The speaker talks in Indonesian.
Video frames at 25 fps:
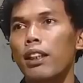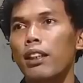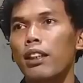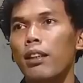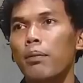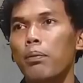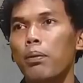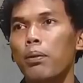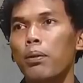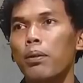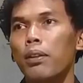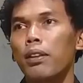
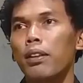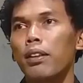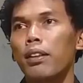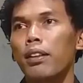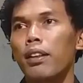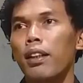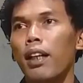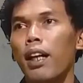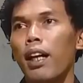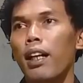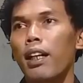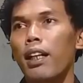tersebut
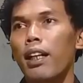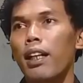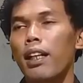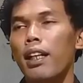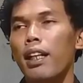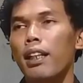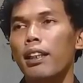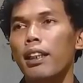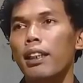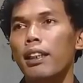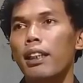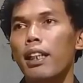karena
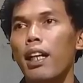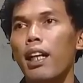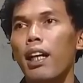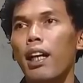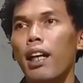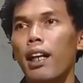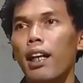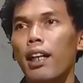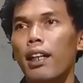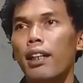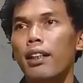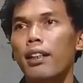nantinya
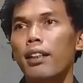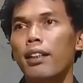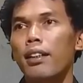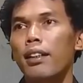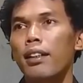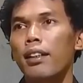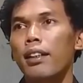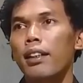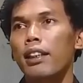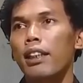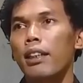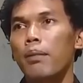akan
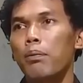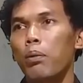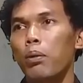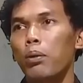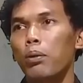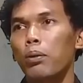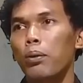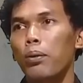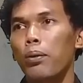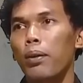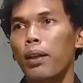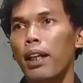
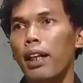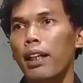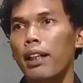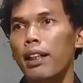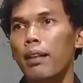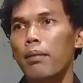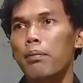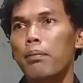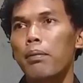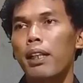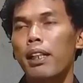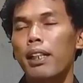
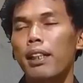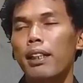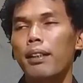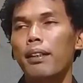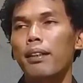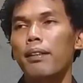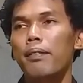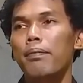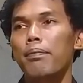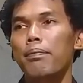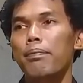dibutuhkan kembali